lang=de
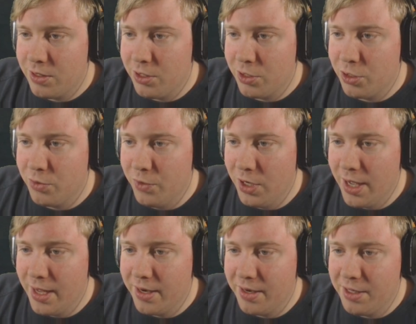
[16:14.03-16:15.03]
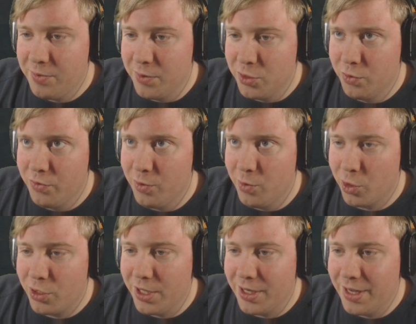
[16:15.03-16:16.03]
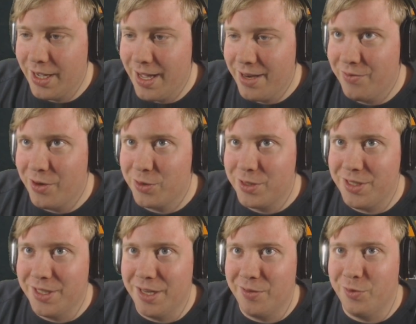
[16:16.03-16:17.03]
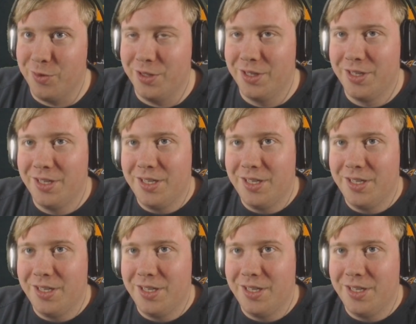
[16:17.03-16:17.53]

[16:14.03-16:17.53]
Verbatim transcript: Hier können wir leider dann nicht mehr so viel blockieren gerade, weil uns hier dafür